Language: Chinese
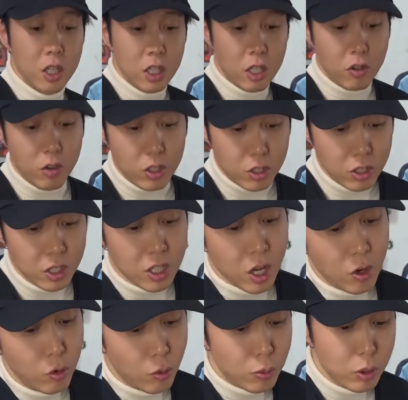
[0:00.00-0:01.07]
因为之
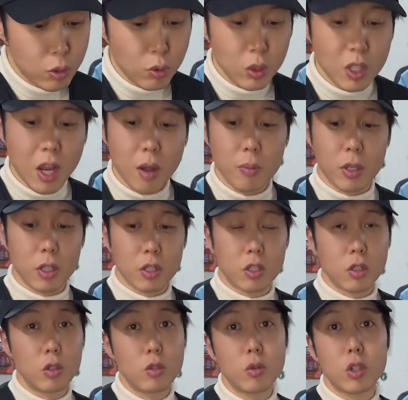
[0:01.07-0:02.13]
前我们做样品的
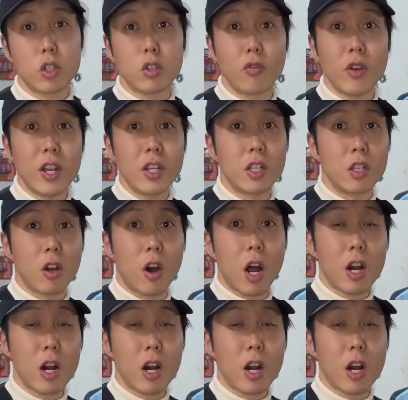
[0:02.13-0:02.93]
时候用的是微底啊，